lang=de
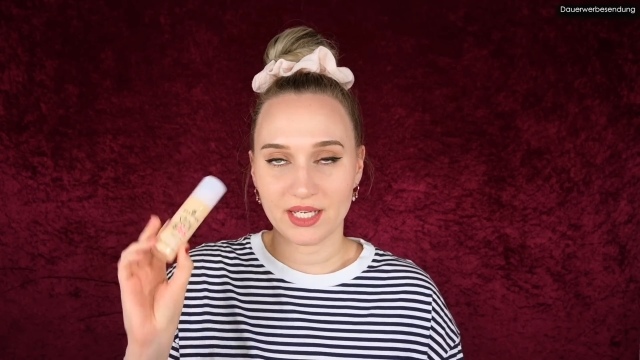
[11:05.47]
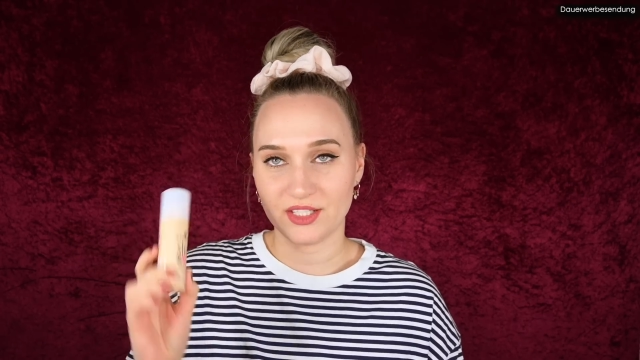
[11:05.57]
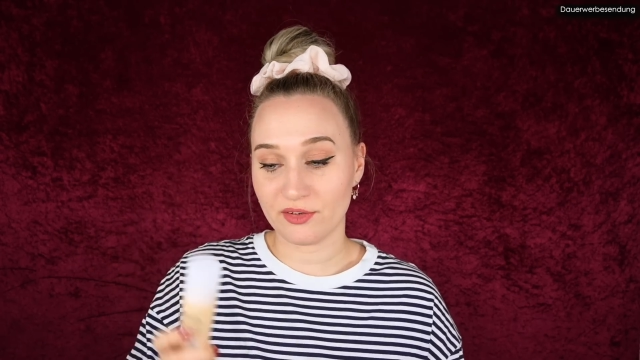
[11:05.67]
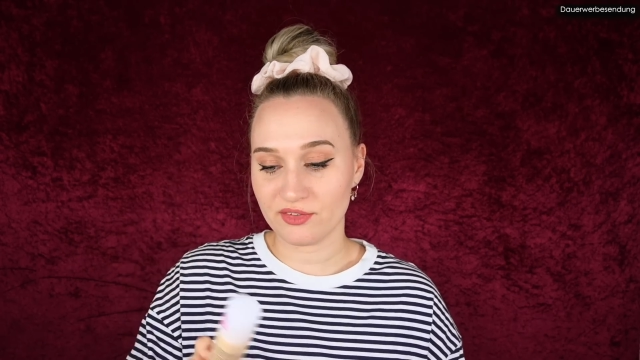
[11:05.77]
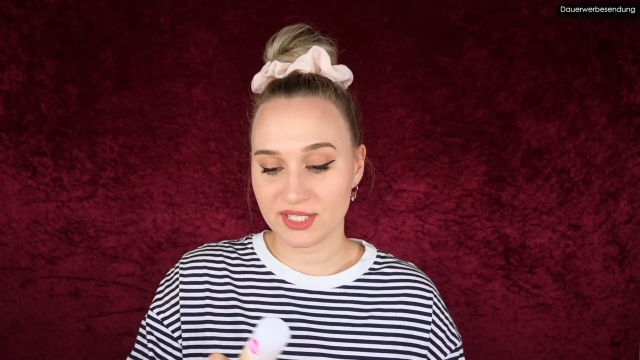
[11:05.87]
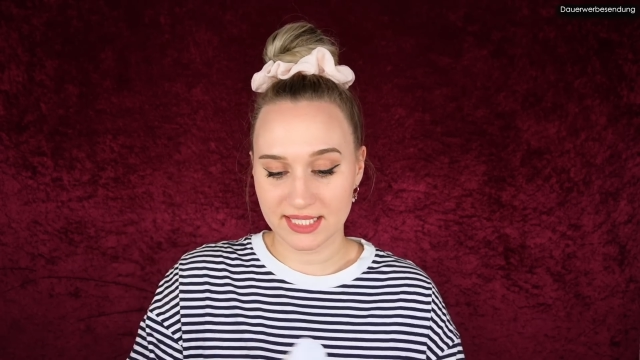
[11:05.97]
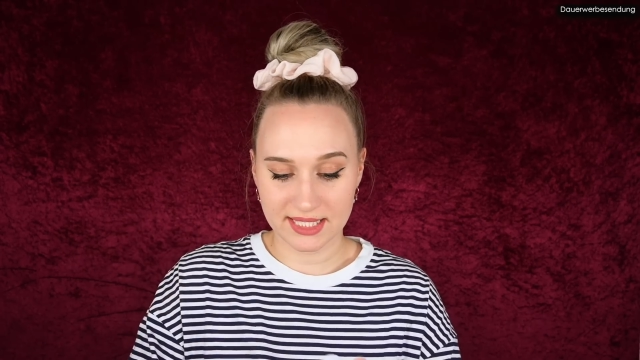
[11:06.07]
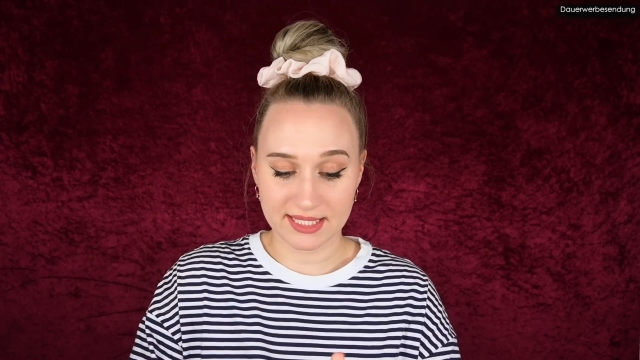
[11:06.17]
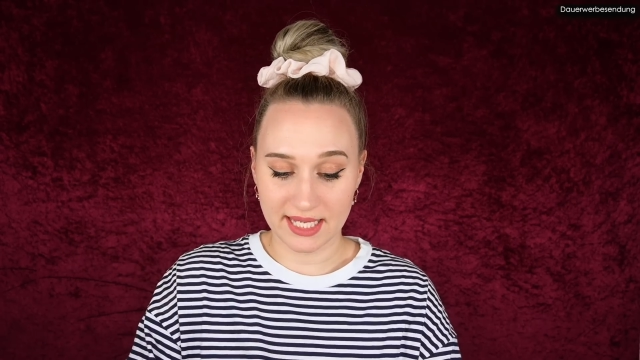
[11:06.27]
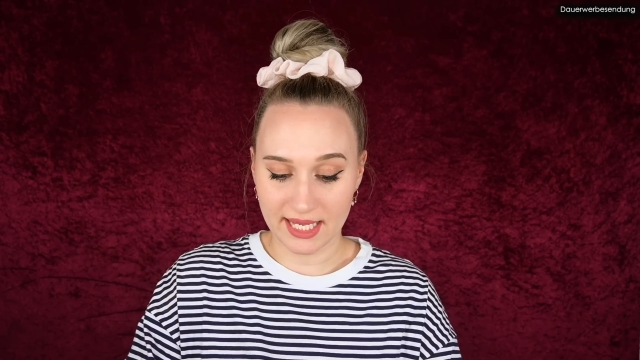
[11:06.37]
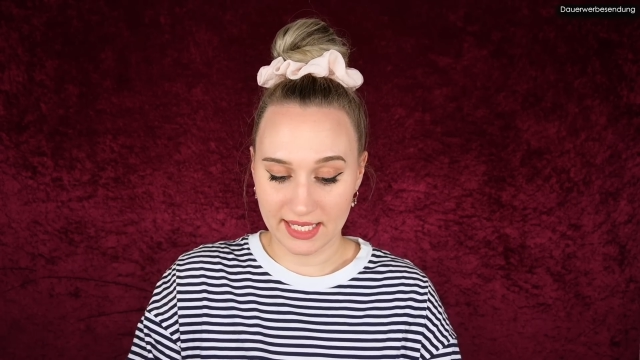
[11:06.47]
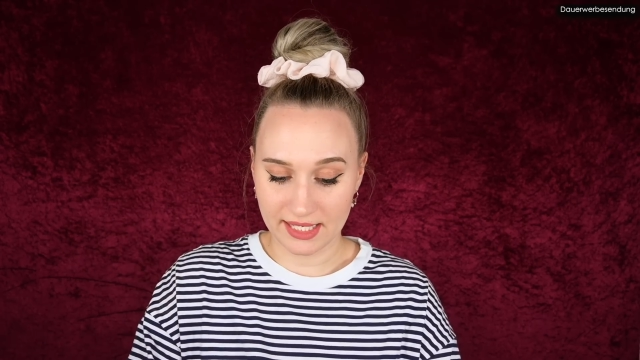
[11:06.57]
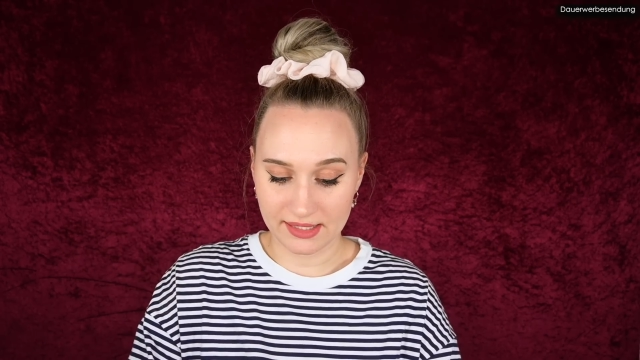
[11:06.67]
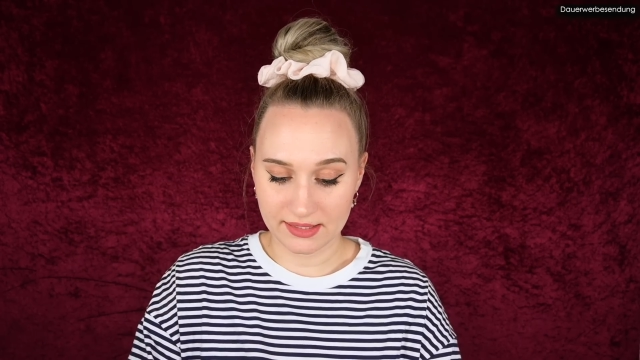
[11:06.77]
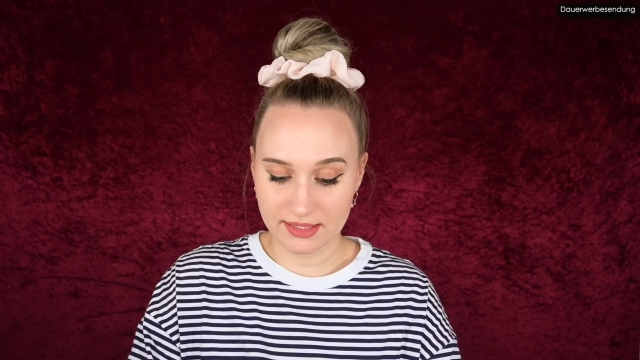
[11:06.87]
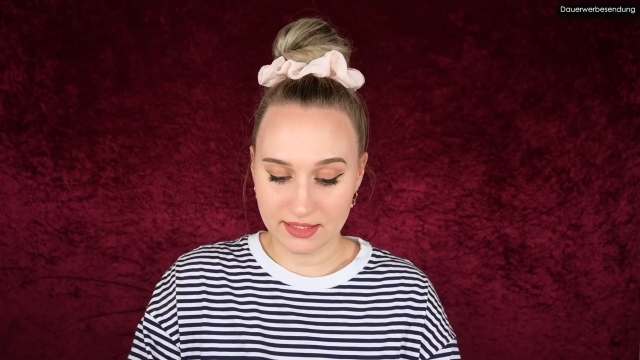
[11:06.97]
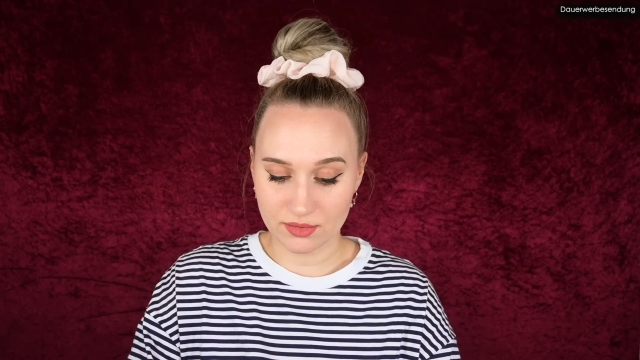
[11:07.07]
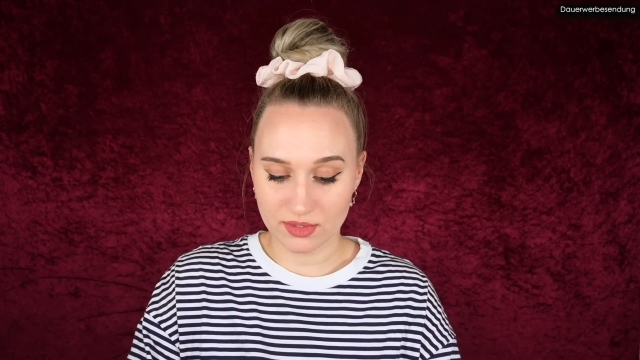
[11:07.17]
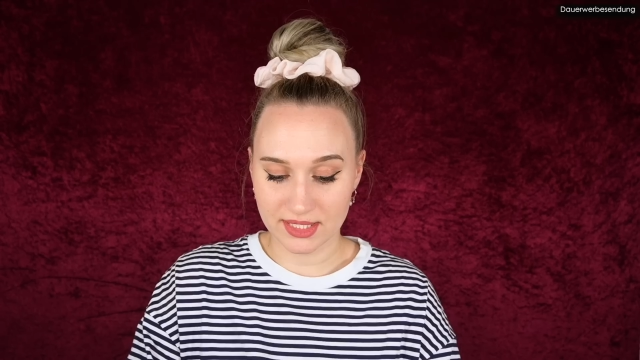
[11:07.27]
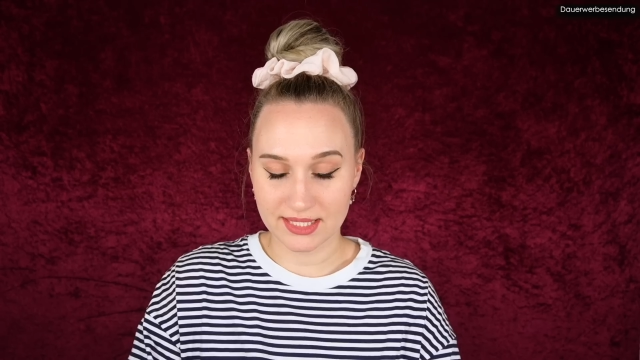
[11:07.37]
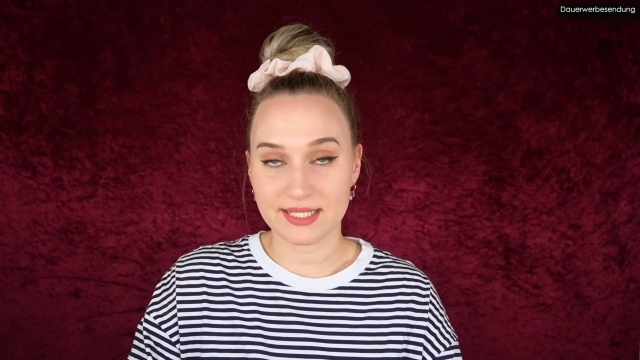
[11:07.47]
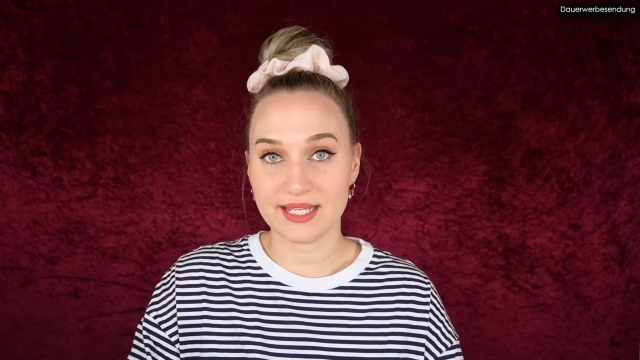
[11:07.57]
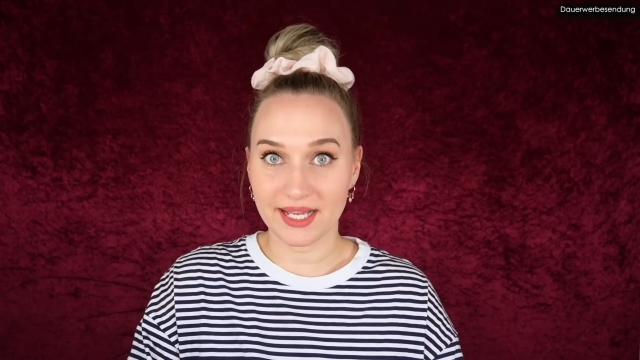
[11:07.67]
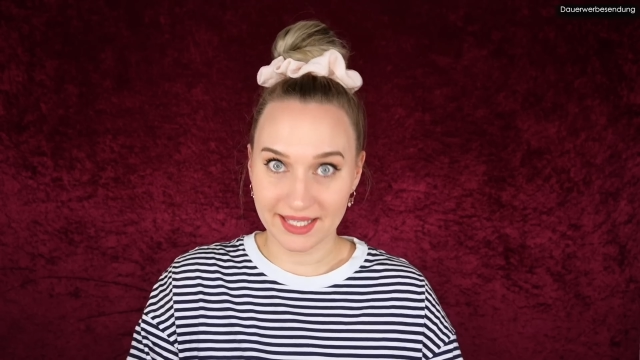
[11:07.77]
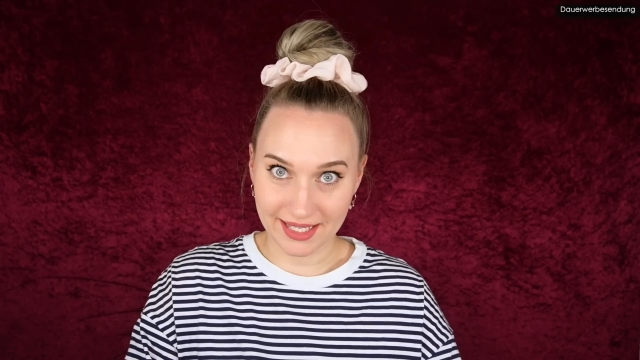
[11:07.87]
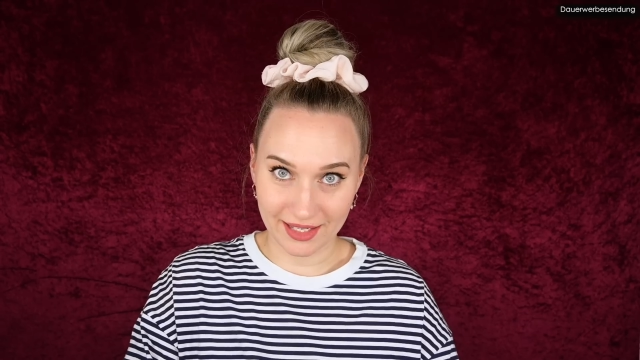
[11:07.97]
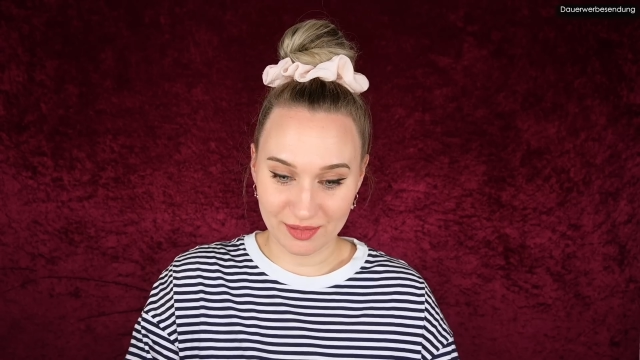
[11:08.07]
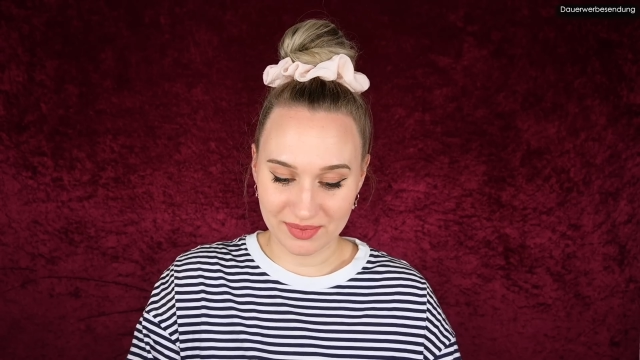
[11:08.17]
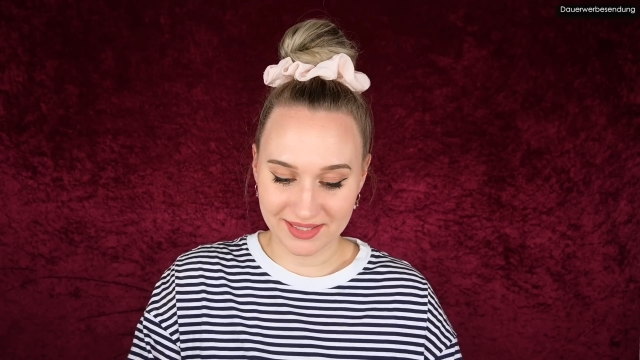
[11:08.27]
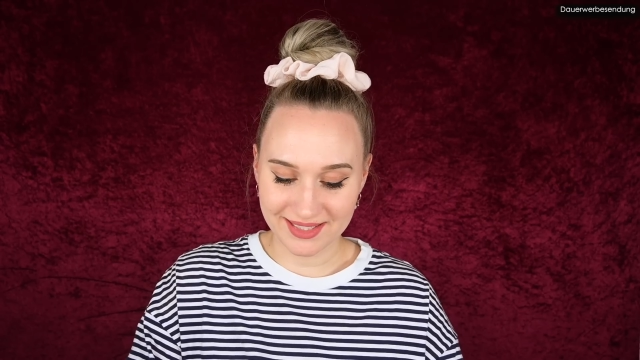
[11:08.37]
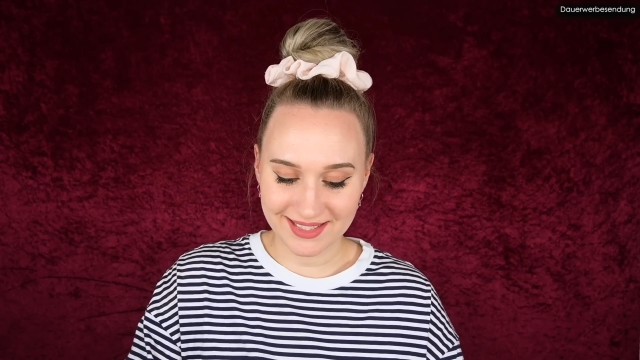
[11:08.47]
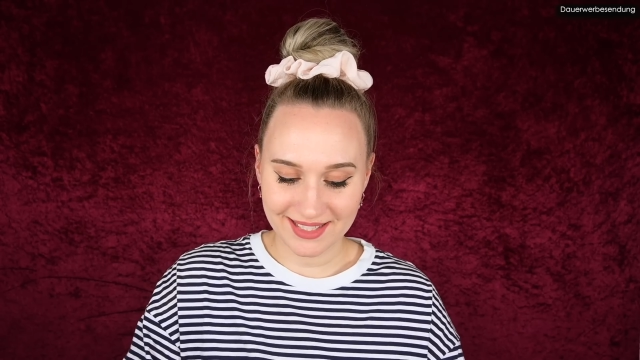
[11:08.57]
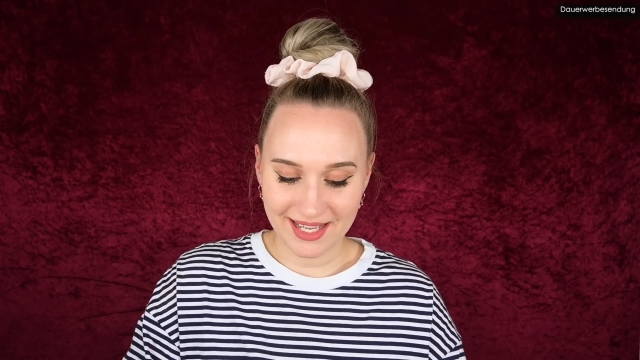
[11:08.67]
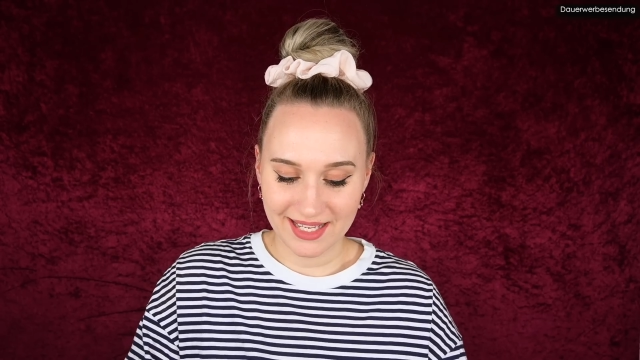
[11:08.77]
Ich hoffe, dass die sehr hell ist und dass die sehr gelb ist,